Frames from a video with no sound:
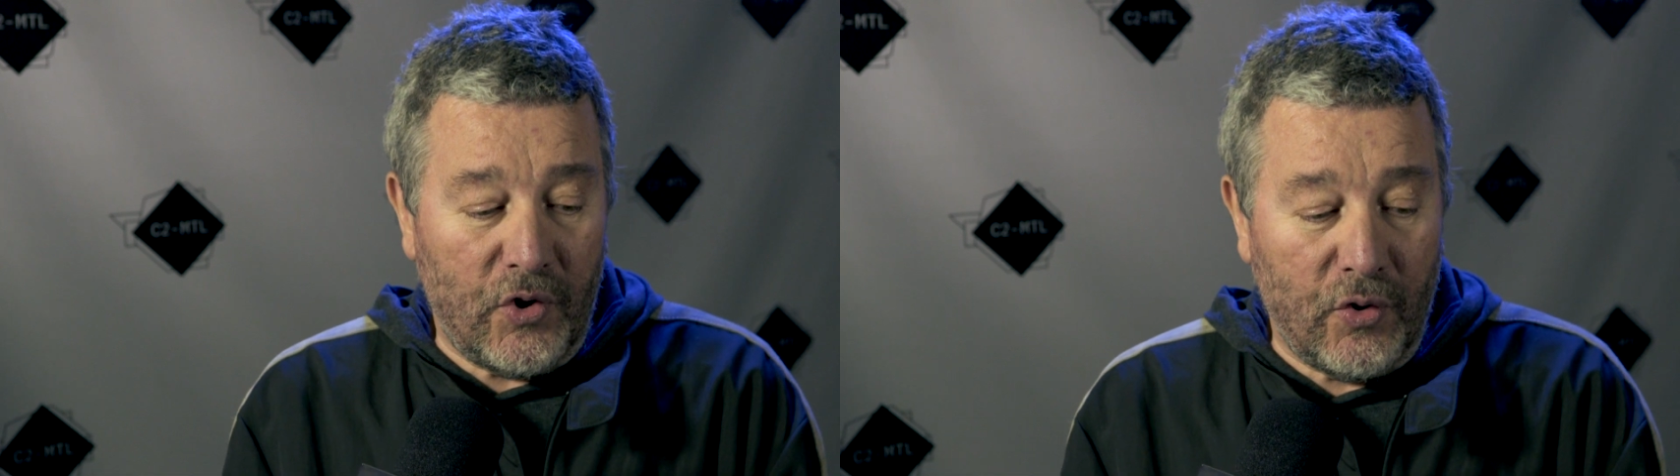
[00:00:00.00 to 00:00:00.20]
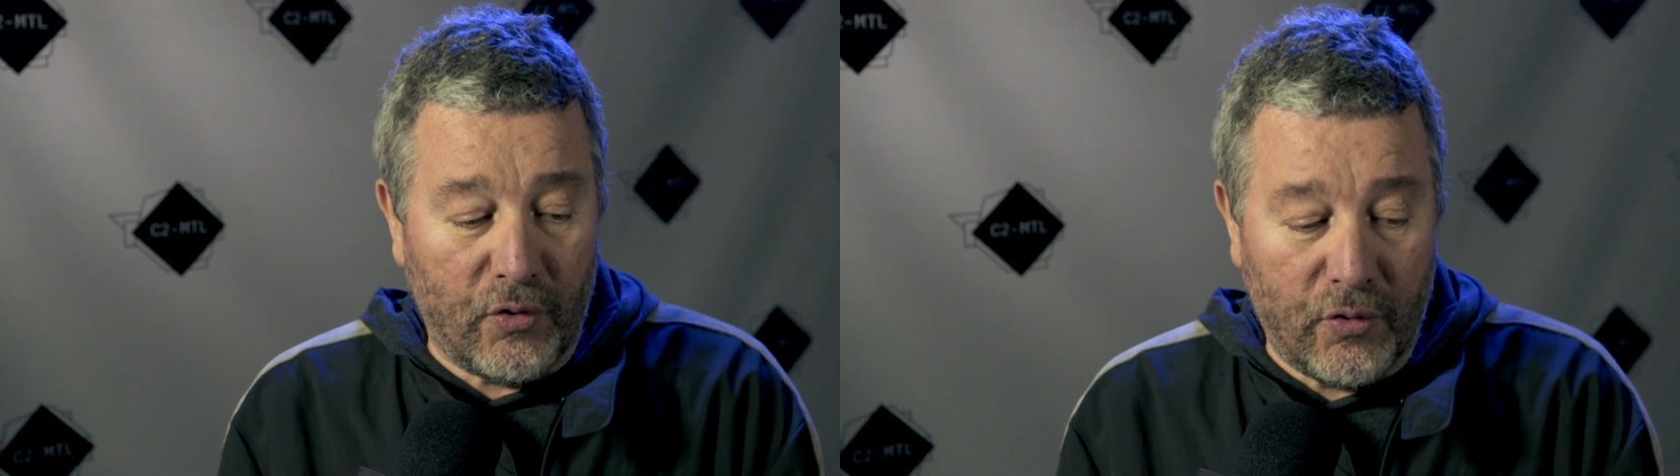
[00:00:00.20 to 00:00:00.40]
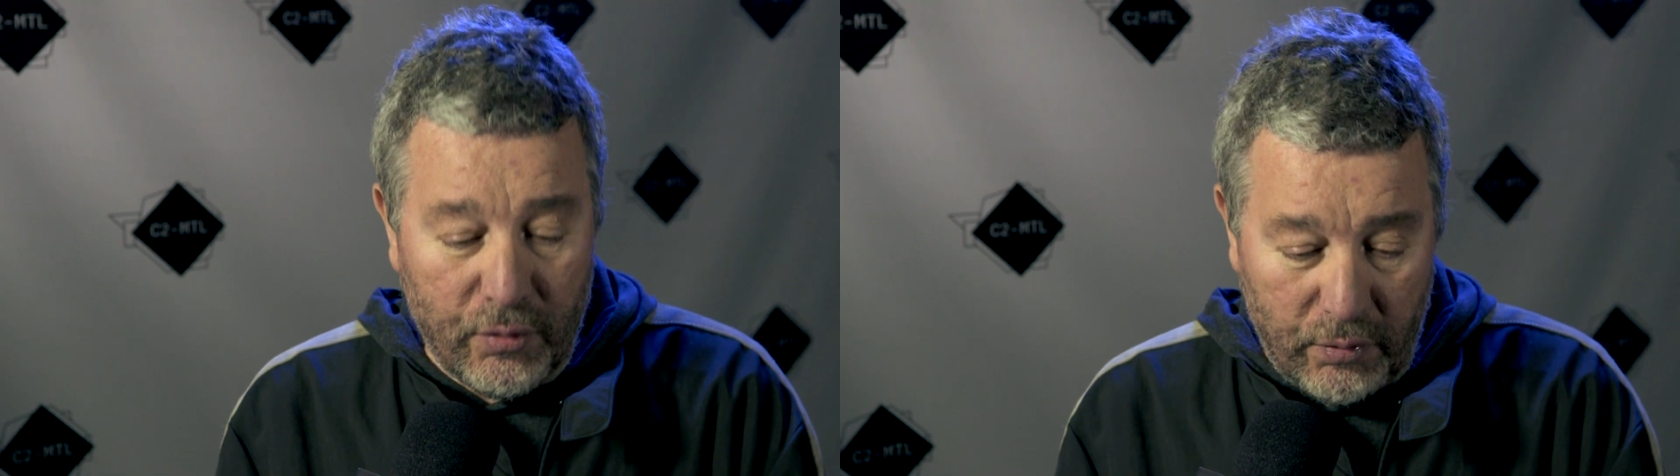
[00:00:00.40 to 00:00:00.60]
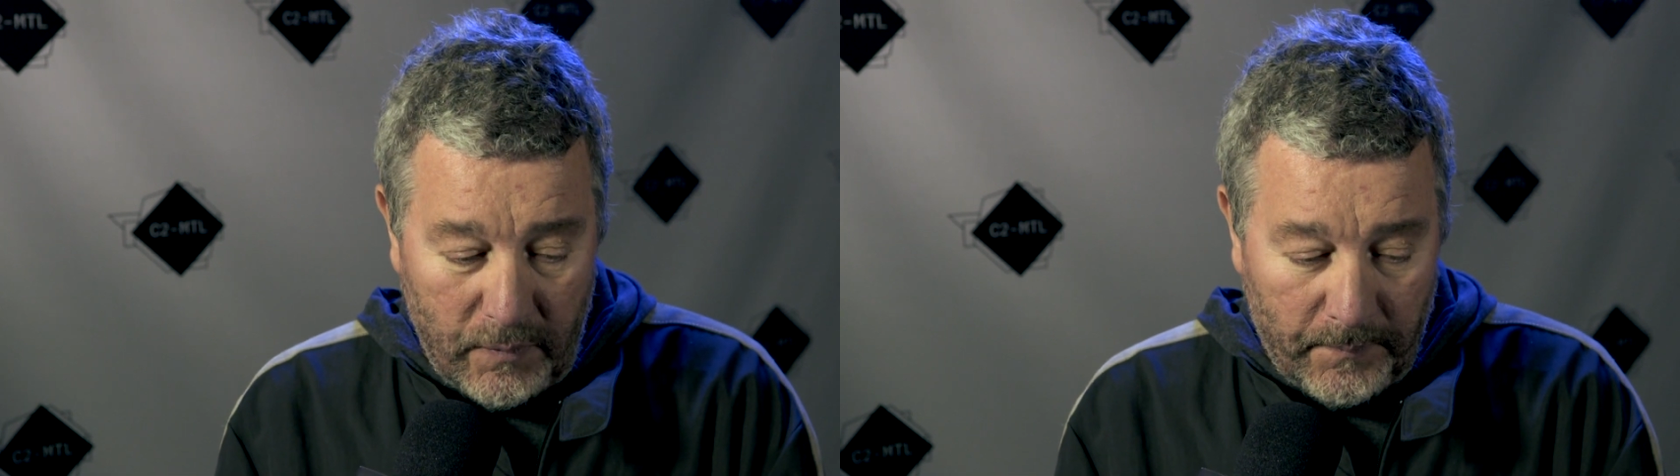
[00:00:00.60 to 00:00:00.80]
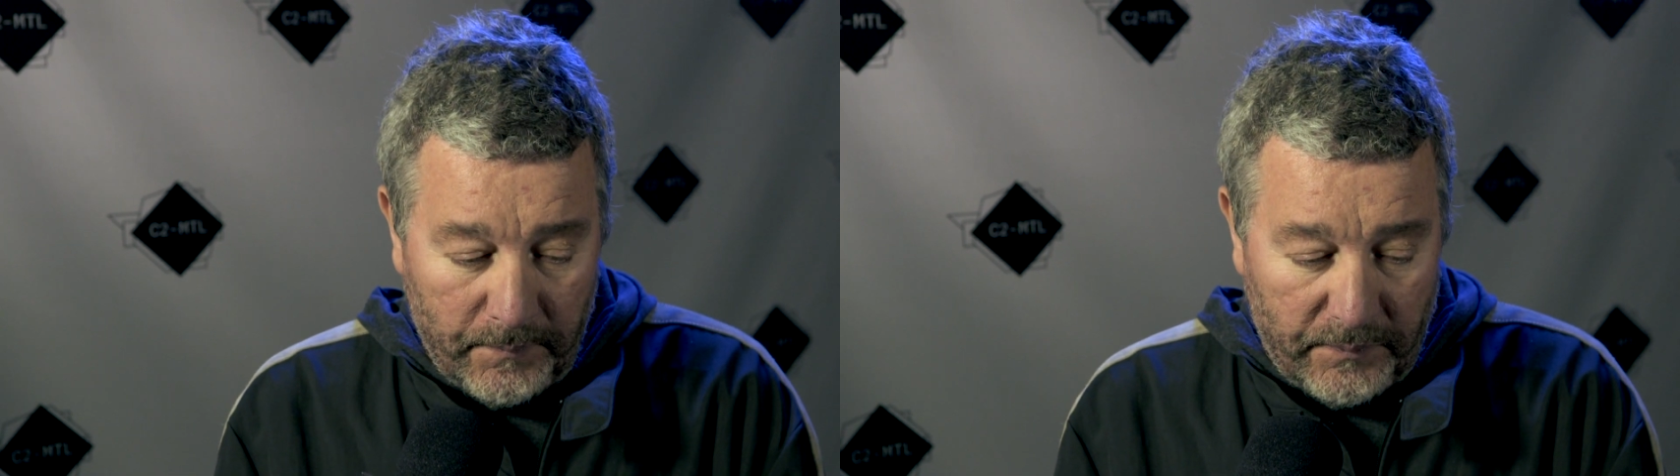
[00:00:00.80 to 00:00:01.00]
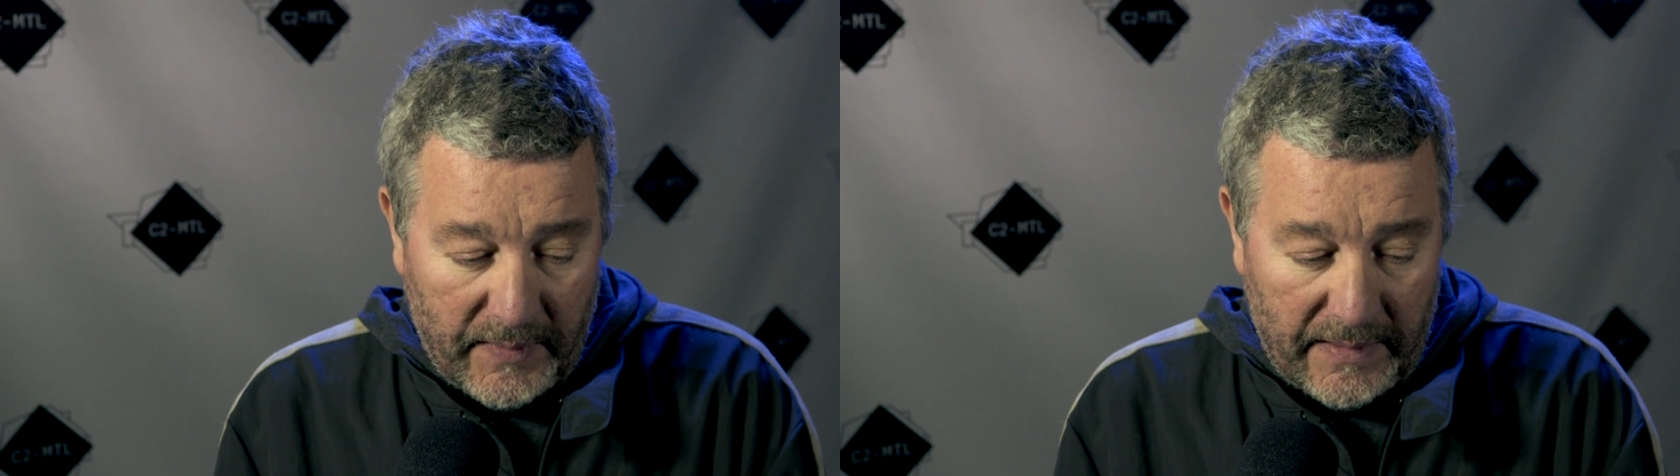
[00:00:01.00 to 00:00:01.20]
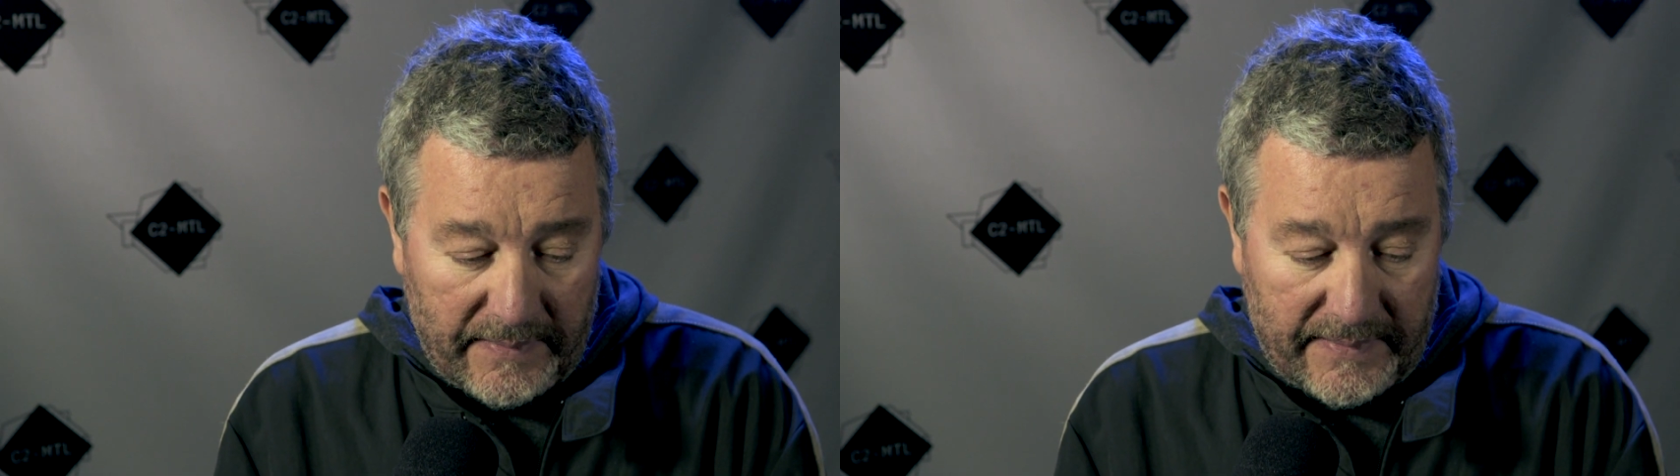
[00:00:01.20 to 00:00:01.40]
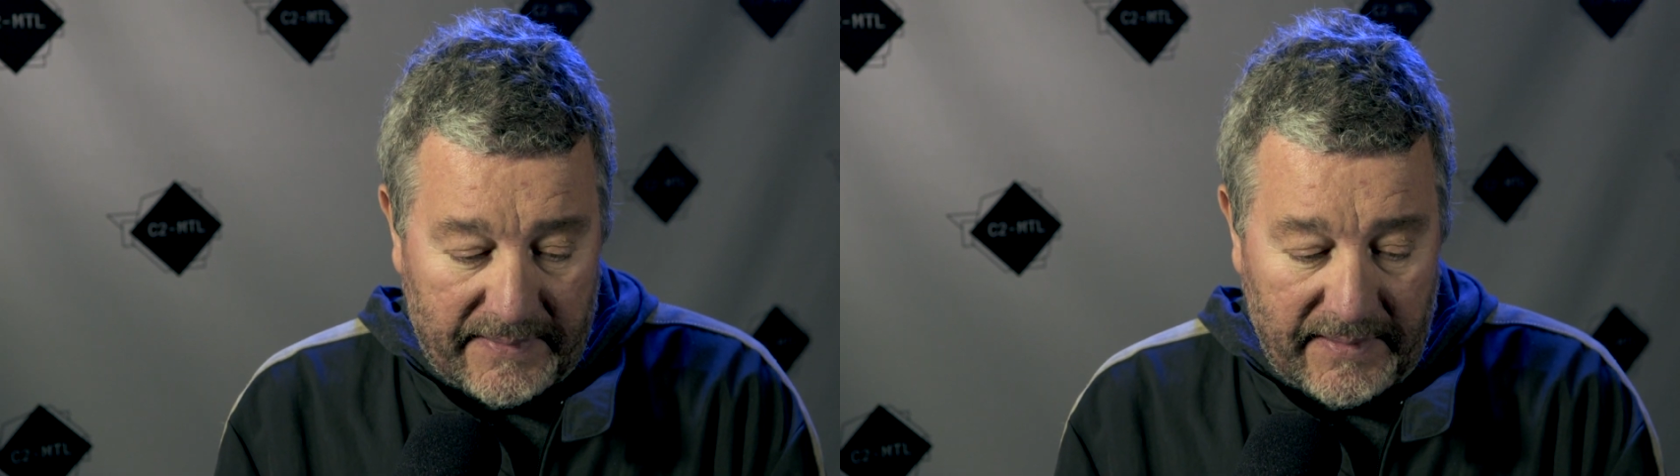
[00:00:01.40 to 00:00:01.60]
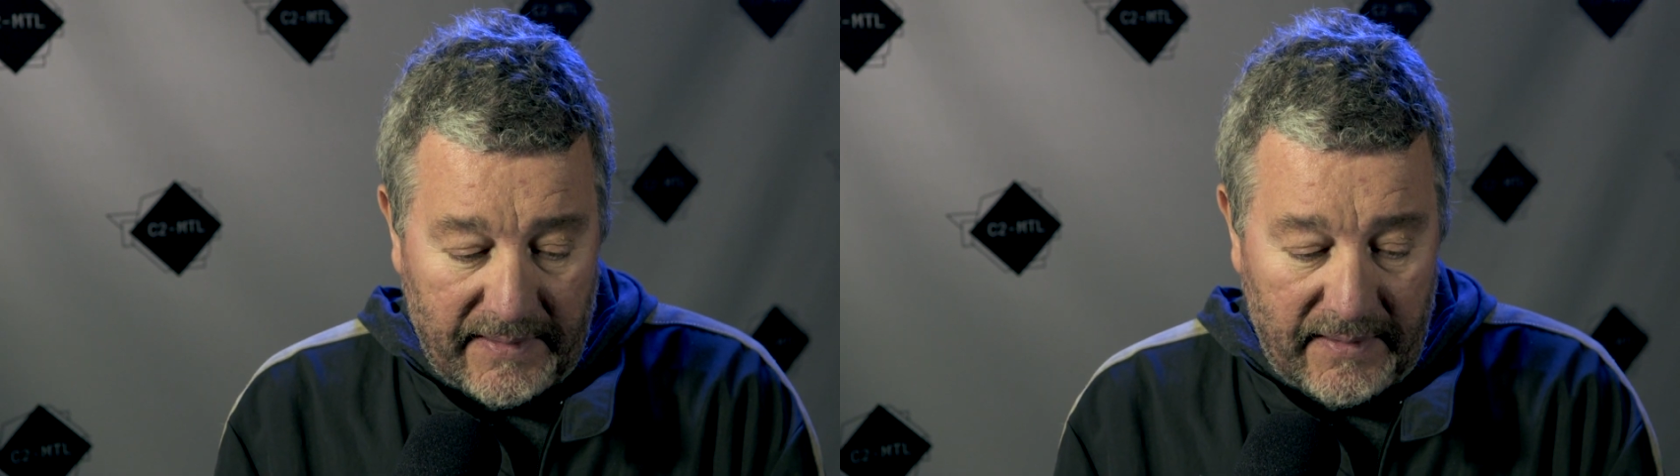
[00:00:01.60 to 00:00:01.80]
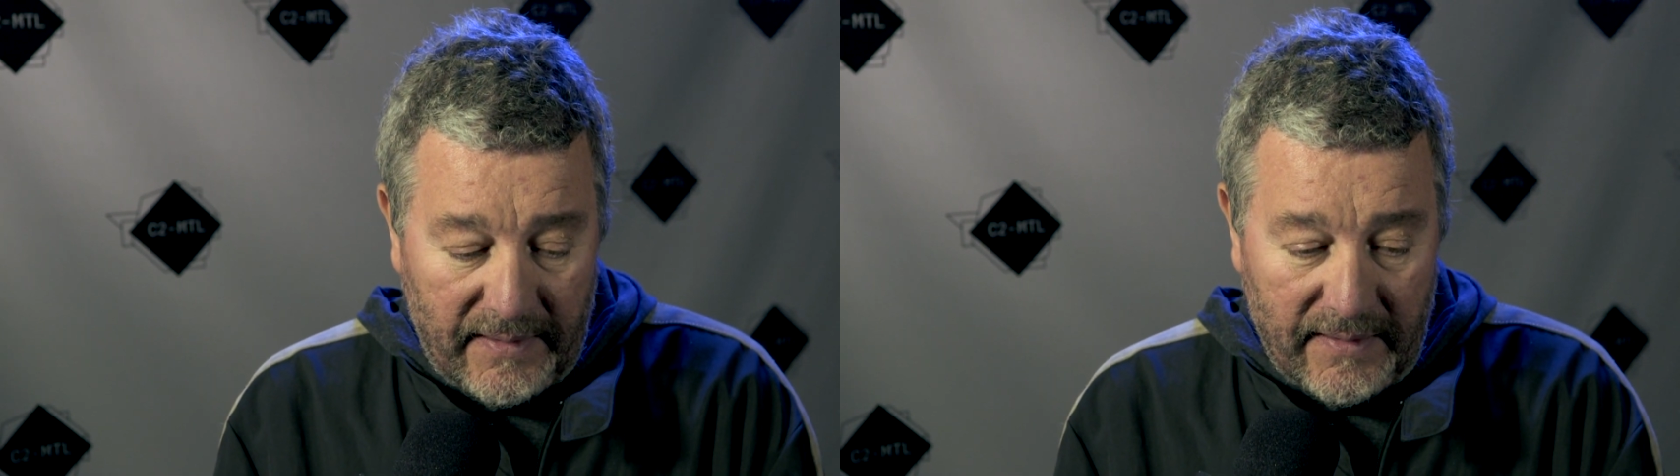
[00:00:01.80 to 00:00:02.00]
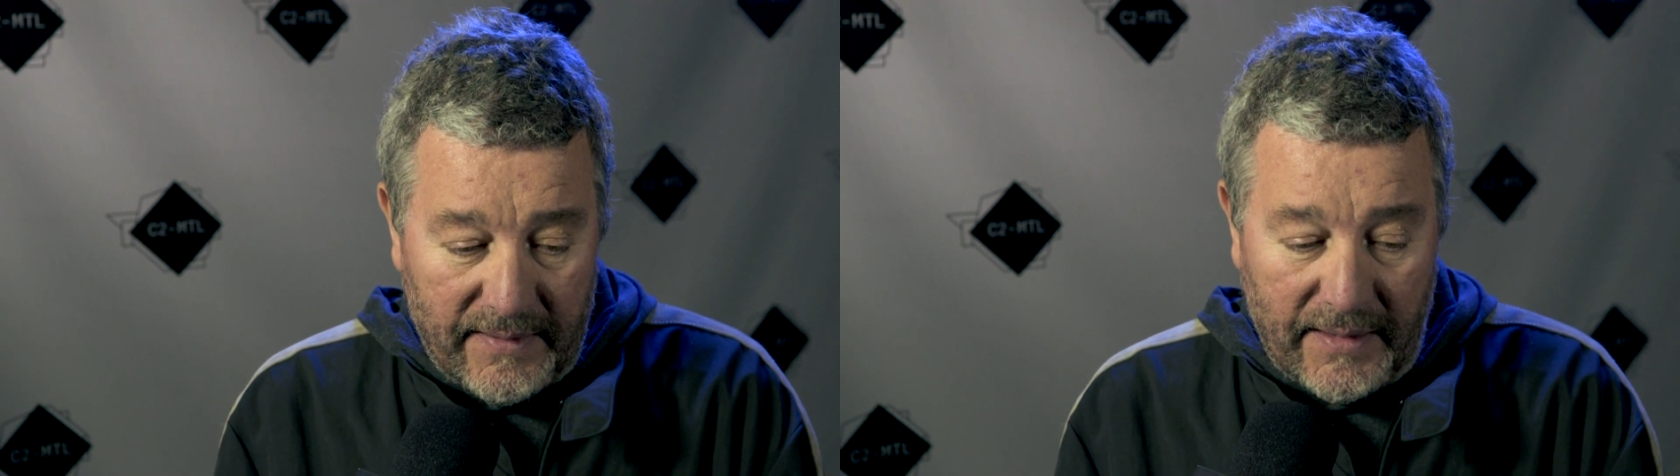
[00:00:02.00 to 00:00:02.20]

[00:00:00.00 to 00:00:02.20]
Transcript: surtout, c'est